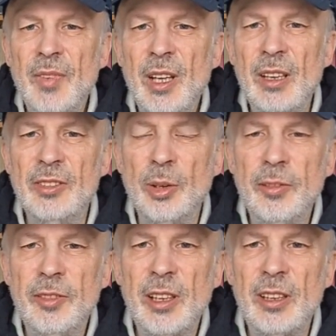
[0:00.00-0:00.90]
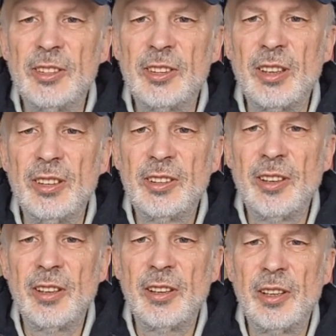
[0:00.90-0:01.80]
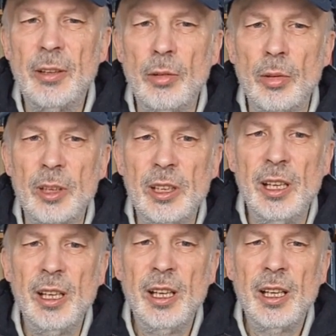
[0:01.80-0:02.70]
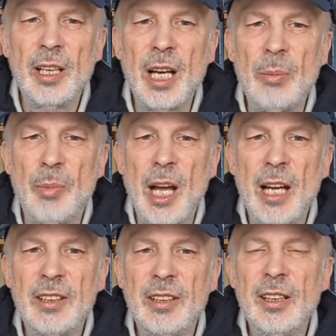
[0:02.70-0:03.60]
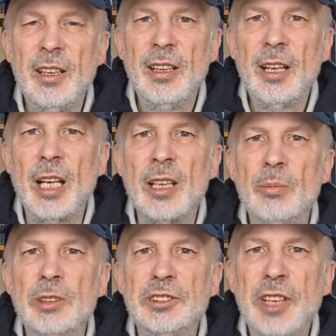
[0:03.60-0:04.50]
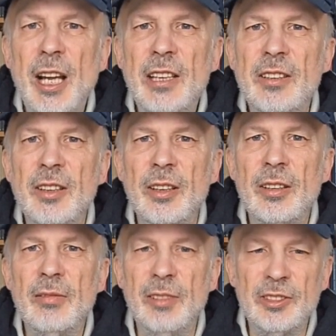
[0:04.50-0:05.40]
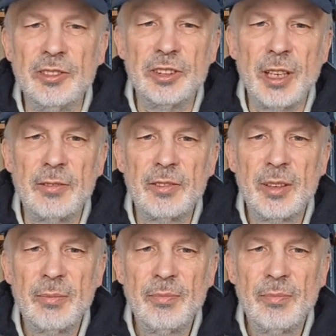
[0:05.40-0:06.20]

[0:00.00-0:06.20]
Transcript: Insofern ist christliche Theologie nach Barth eine bescheidene Wissenschaft.